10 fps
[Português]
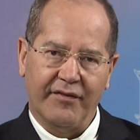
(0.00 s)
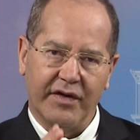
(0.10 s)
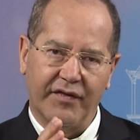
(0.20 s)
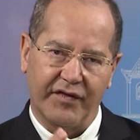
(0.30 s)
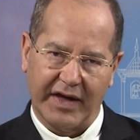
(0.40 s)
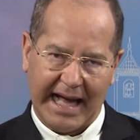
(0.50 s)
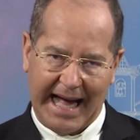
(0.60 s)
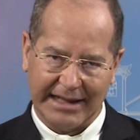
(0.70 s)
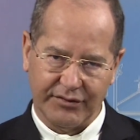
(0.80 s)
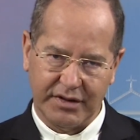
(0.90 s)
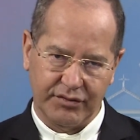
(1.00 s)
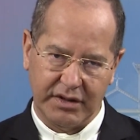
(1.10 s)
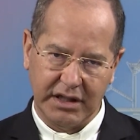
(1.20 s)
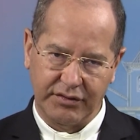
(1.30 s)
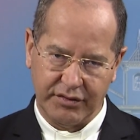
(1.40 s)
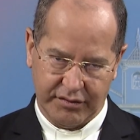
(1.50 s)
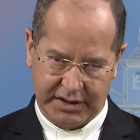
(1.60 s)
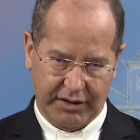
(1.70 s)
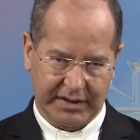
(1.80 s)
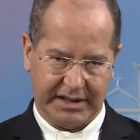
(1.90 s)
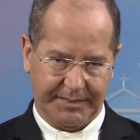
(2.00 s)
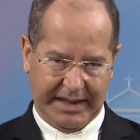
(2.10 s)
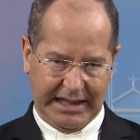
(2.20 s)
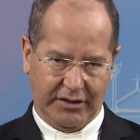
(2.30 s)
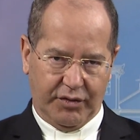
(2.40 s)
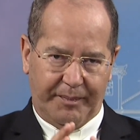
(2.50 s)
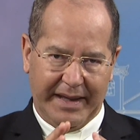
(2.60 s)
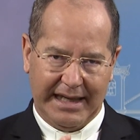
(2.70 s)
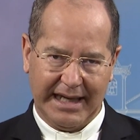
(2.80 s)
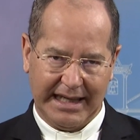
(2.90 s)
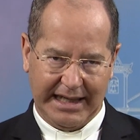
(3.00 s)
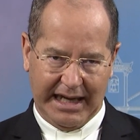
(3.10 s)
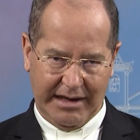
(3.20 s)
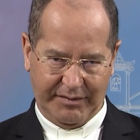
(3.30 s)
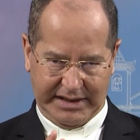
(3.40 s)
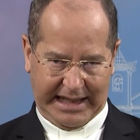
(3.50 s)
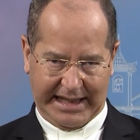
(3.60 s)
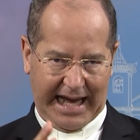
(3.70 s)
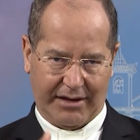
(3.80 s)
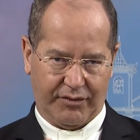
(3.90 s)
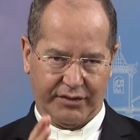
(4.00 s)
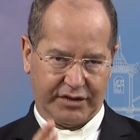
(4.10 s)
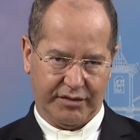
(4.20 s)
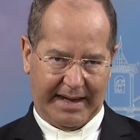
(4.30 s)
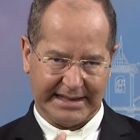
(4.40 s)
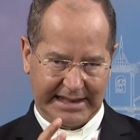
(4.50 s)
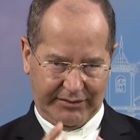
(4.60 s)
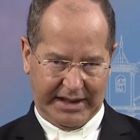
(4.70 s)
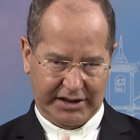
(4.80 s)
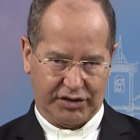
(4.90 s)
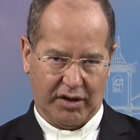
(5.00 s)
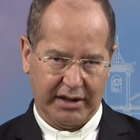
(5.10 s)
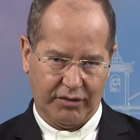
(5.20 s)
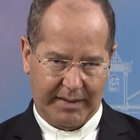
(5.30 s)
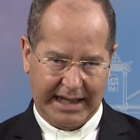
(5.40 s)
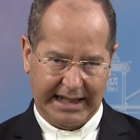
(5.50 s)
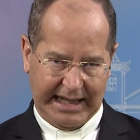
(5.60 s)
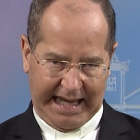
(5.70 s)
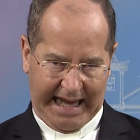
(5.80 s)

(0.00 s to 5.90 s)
Vivificados e unidos no seu espírito, peregrinamos até a consumação da história humana,